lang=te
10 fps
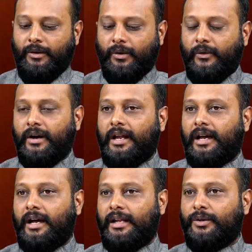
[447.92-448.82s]
ఒకవేళ
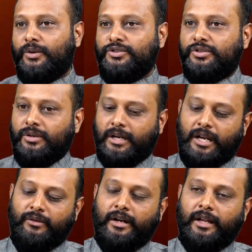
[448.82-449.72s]
అది కొంచెం
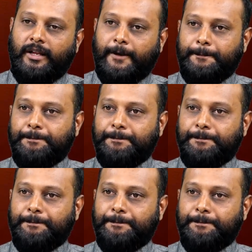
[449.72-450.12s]
కన్వర్ట్ అయ్యి